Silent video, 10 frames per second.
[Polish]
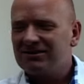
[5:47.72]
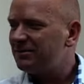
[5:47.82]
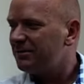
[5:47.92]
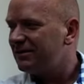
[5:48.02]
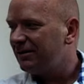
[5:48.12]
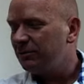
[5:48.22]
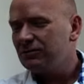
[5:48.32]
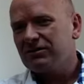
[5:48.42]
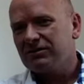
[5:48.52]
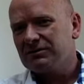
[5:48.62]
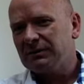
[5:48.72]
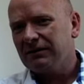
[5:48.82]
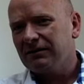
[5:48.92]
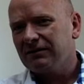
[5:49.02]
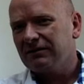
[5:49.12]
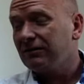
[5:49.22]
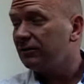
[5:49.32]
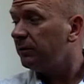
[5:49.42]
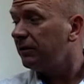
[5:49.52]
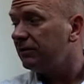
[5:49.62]
terapeutyczny dla osób mających
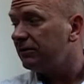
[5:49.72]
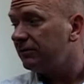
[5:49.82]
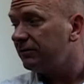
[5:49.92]
problemy